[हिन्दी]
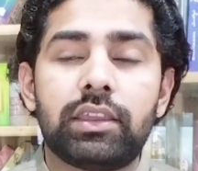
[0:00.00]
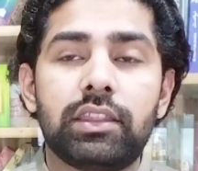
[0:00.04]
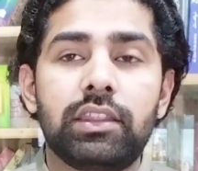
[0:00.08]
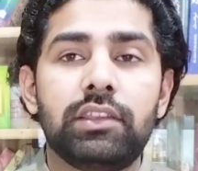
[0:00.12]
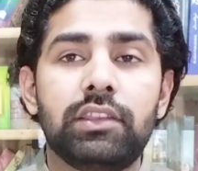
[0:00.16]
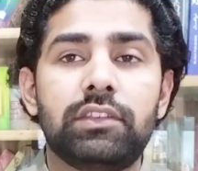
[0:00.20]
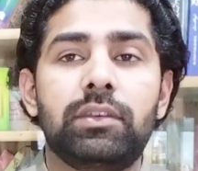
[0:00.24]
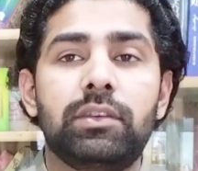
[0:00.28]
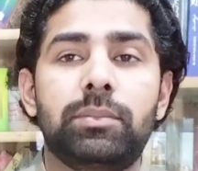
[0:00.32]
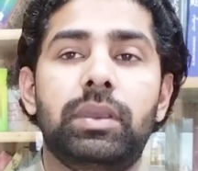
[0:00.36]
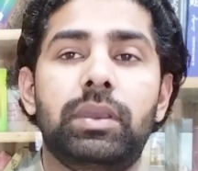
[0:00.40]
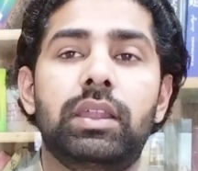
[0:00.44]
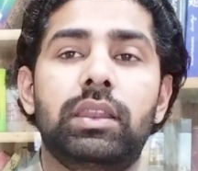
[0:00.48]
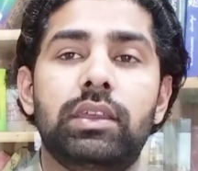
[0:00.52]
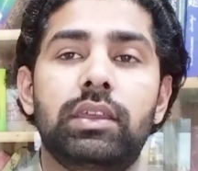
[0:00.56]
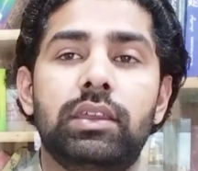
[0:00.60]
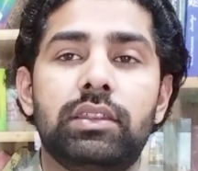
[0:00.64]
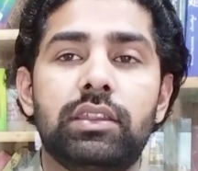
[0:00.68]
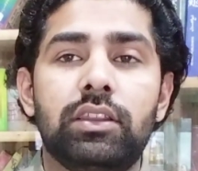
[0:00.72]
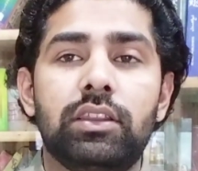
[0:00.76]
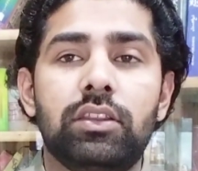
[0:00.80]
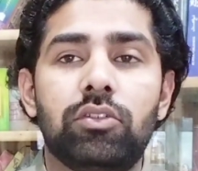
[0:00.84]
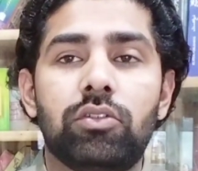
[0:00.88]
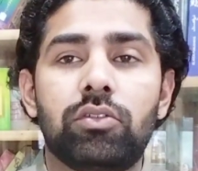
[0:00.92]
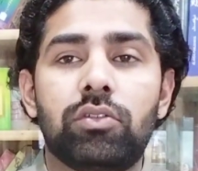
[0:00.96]
लेकिन इससे पहले
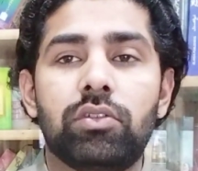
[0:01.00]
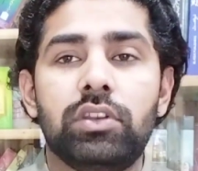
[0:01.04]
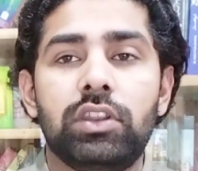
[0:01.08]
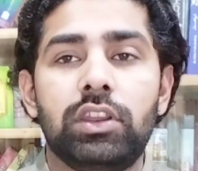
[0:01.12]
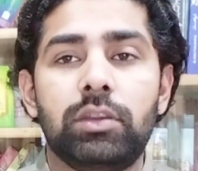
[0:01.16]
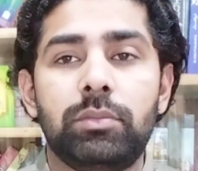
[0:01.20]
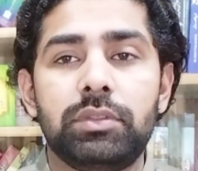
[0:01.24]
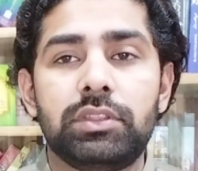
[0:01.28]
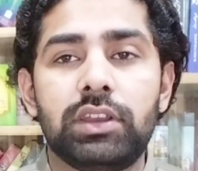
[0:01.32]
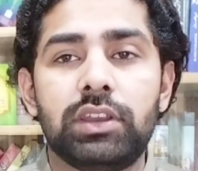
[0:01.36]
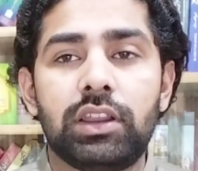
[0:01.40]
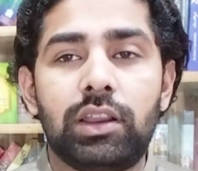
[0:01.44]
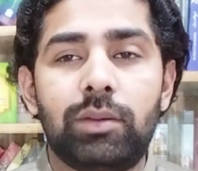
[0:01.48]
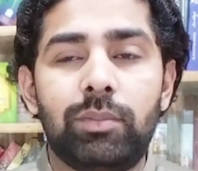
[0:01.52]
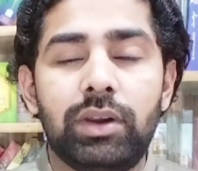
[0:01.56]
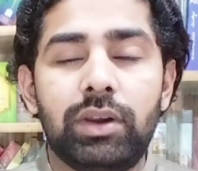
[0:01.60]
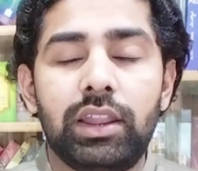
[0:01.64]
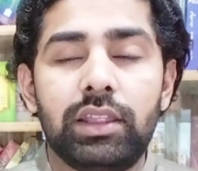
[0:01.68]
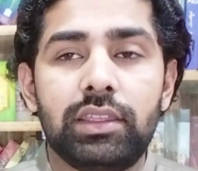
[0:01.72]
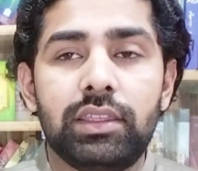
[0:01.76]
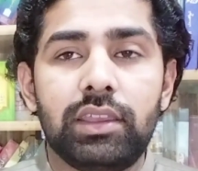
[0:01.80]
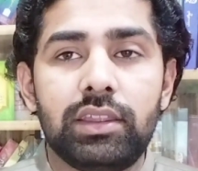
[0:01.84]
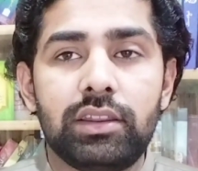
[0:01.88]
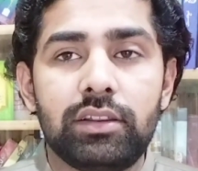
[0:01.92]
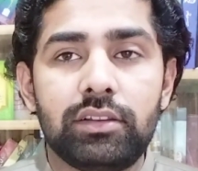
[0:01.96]
जिन लोगों ने अभी तक
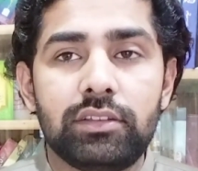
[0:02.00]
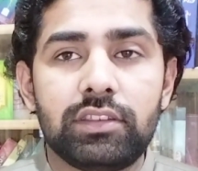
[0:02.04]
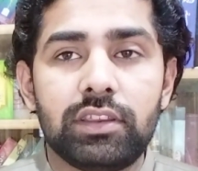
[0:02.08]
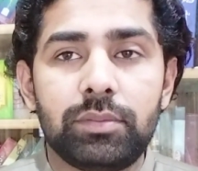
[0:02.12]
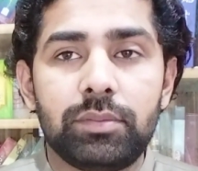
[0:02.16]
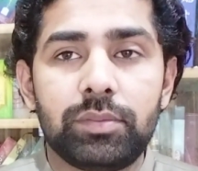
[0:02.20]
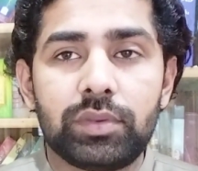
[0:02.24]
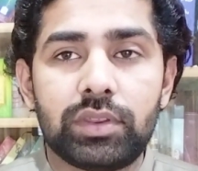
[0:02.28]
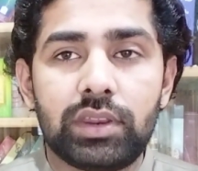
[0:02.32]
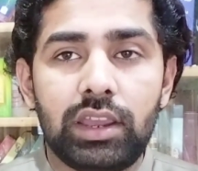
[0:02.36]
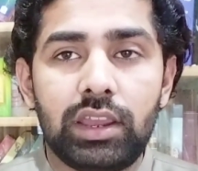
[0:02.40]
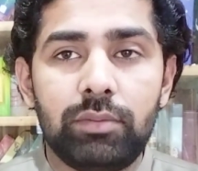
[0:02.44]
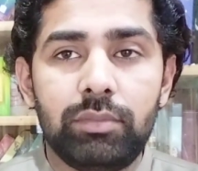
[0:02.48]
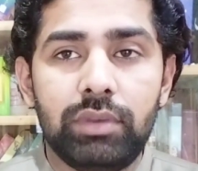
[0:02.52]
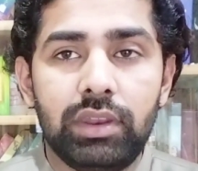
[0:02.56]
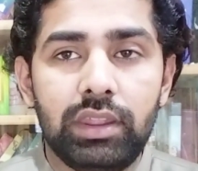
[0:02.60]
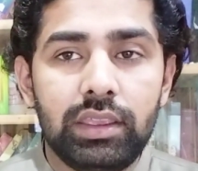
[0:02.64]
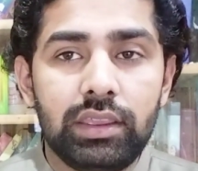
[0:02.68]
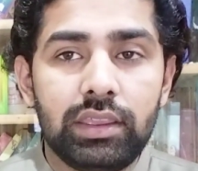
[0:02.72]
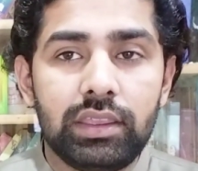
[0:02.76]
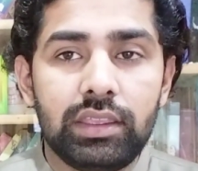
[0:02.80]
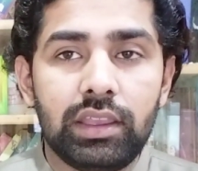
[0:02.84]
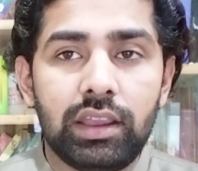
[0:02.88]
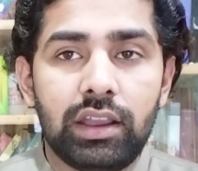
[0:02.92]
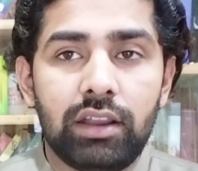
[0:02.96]
हमारा चैनल सब्सक्राइब
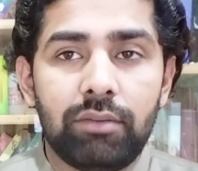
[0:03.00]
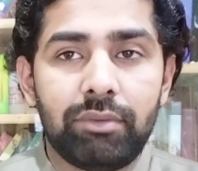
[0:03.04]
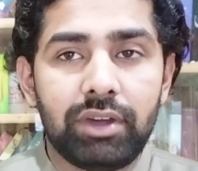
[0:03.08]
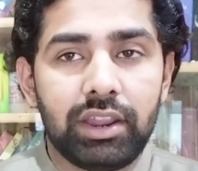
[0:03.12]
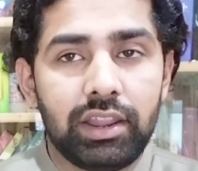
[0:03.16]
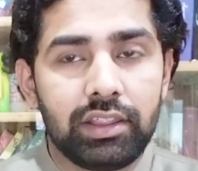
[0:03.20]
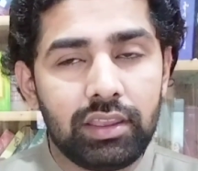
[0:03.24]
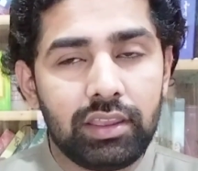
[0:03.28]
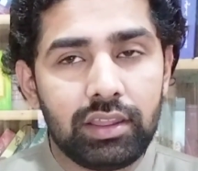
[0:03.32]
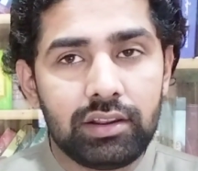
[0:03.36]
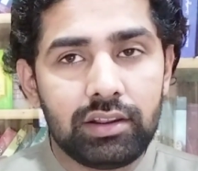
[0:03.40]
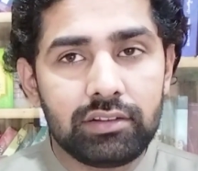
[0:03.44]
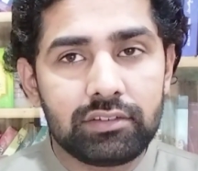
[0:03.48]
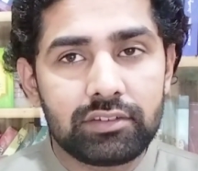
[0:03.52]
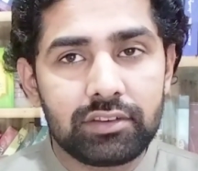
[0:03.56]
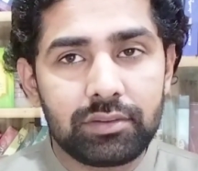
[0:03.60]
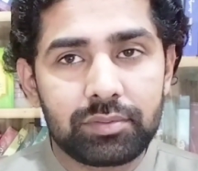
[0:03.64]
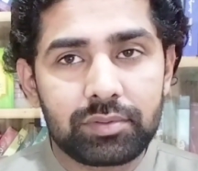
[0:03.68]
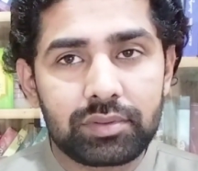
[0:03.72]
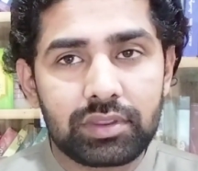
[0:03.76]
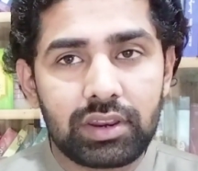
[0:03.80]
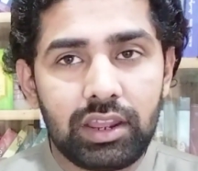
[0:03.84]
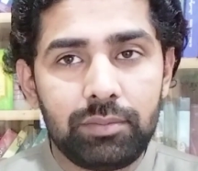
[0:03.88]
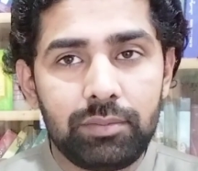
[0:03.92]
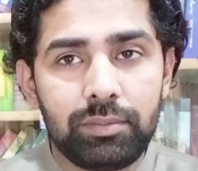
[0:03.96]
नहीं किया हमारा चैनल
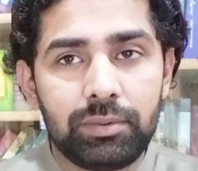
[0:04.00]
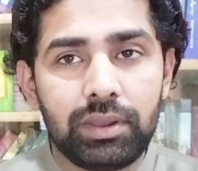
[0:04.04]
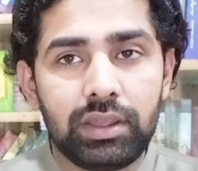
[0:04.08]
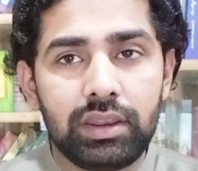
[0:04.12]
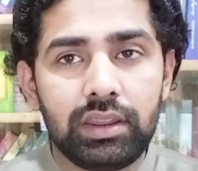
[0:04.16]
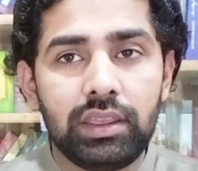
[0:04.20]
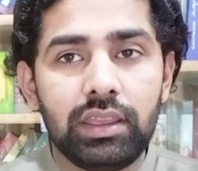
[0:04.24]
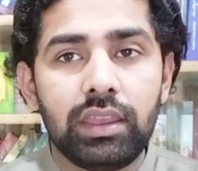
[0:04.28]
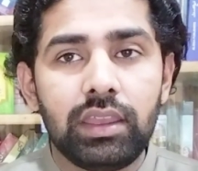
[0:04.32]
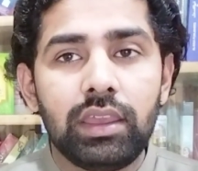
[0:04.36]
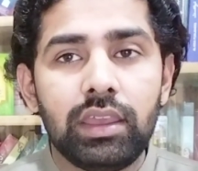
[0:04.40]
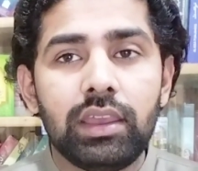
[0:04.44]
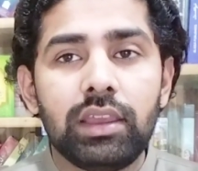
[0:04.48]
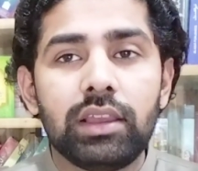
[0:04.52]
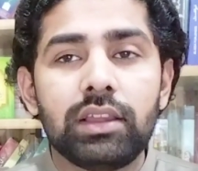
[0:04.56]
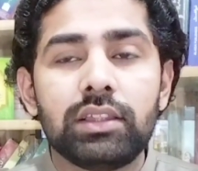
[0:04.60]
सब्सक्राइब करें